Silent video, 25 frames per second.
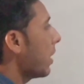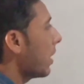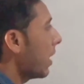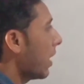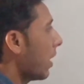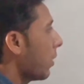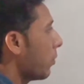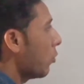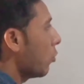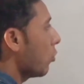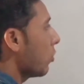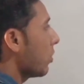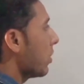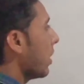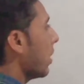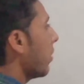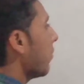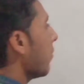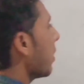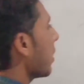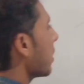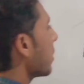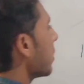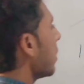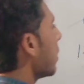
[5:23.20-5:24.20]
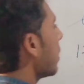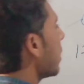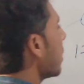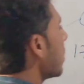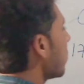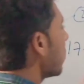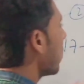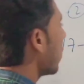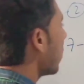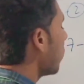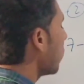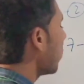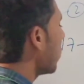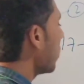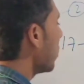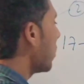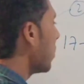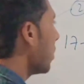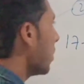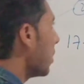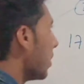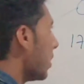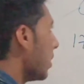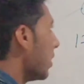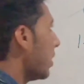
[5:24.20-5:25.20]
पहले हम लोग ये व्यक्ति का जन्म
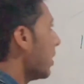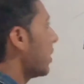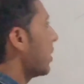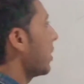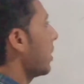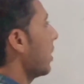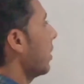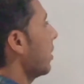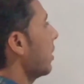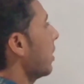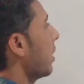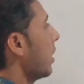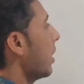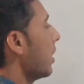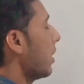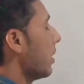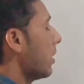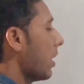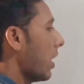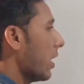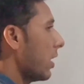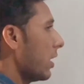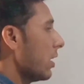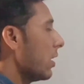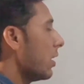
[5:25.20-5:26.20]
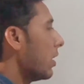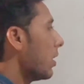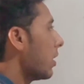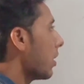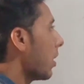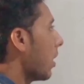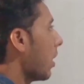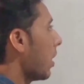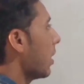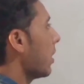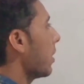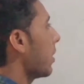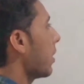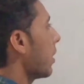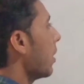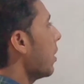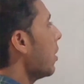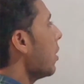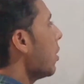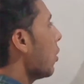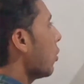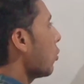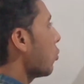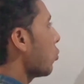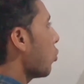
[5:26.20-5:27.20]
तिथि लिखेंगे यानी निकालेंगे
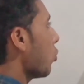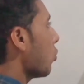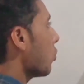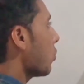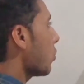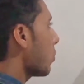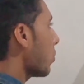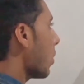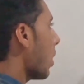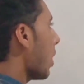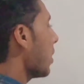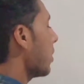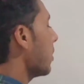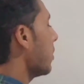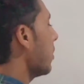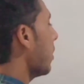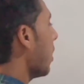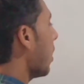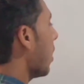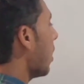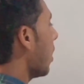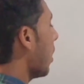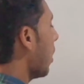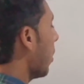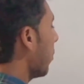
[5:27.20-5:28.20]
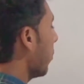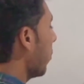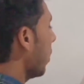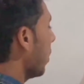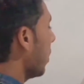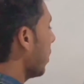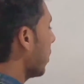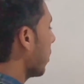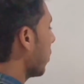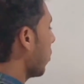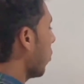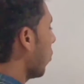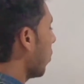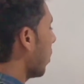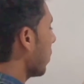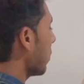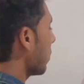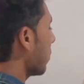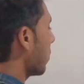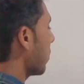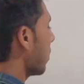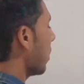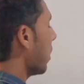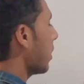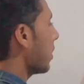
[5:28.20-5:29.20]
तो सात यहाँ हमें लिखना होगा
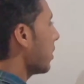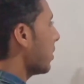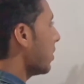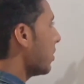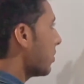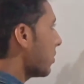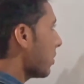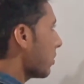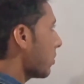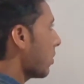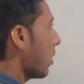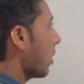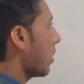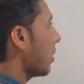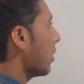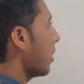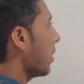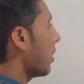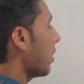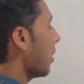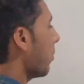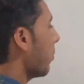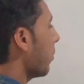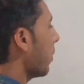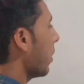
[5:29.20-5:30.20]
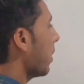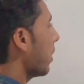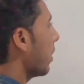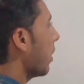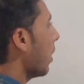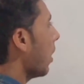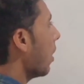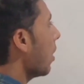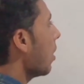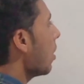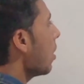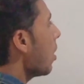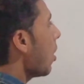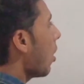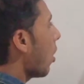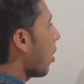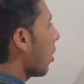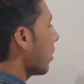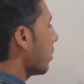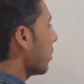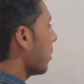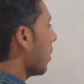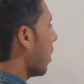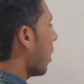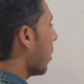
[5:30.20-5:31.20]
सत्रह के नीचे सात लिखना पड़ेगा
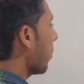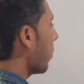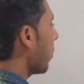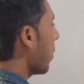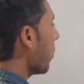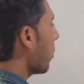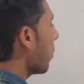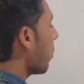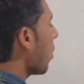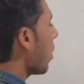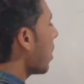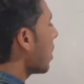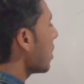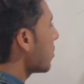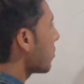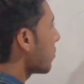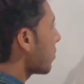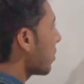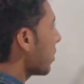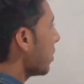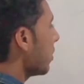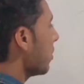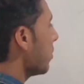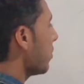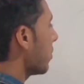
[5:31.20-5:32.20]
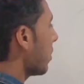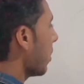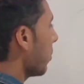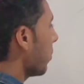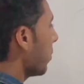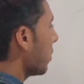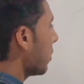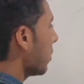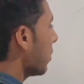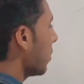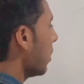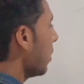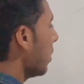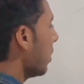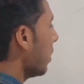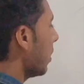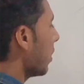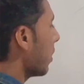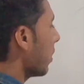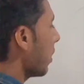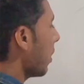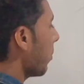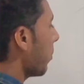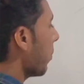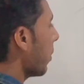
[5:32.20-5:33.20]
और यहाँ पे पाँच के नीचे हमें तीन
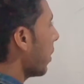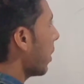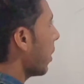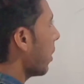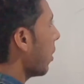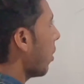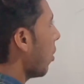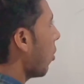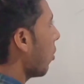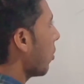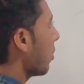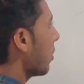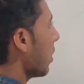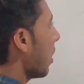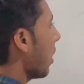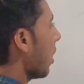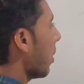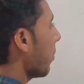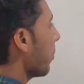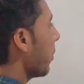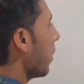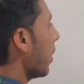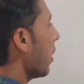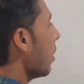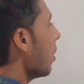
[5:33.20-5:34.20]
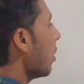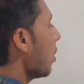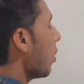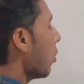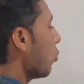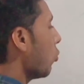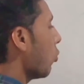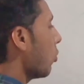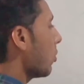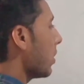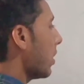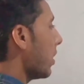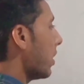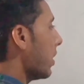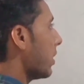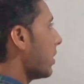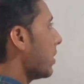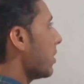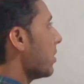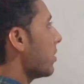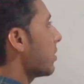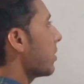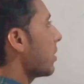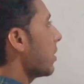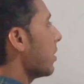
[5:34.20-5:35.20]
लिखना पड़ेगा और यहाँ पे
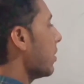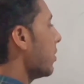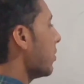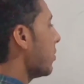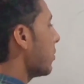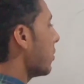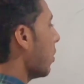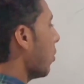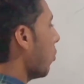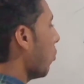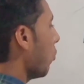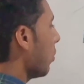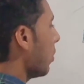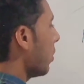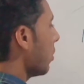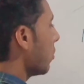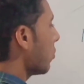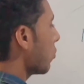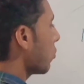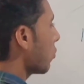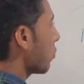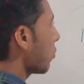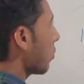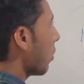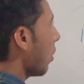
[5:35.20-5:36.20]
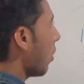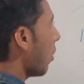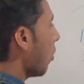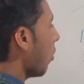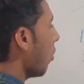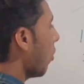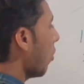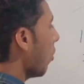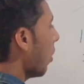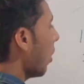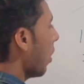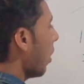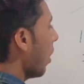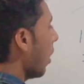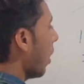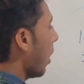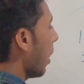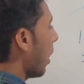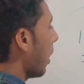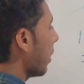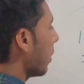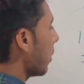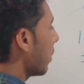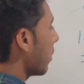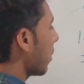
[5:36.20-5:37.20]
2021 के नीचे उन्नीस सौ
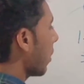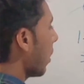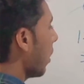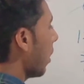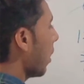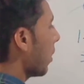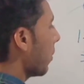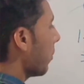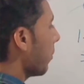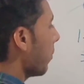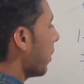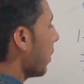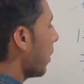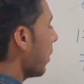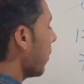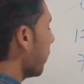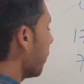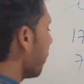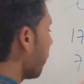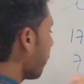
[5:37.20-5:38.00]
अंठानवे